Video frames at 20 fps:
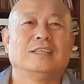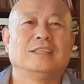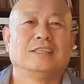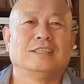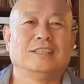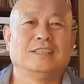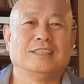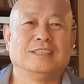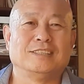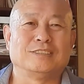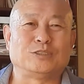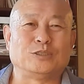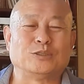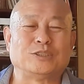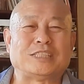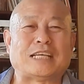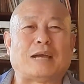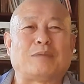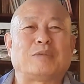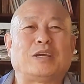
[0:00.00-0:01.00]
嗯，
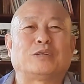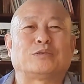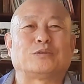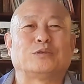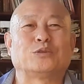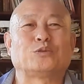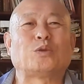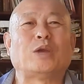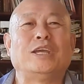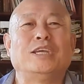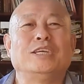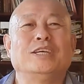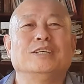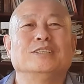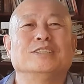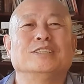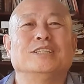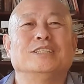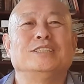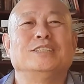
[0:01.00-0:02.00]
就演变出对
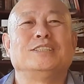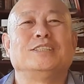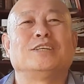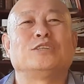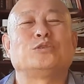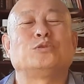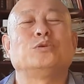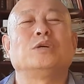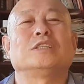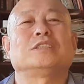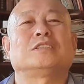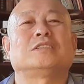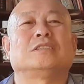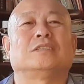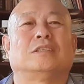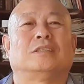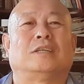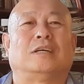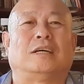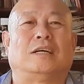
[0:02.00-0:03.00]
应的一些学
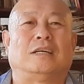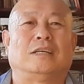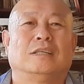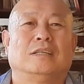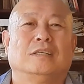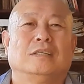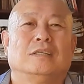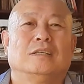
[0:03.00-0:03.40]
子啊。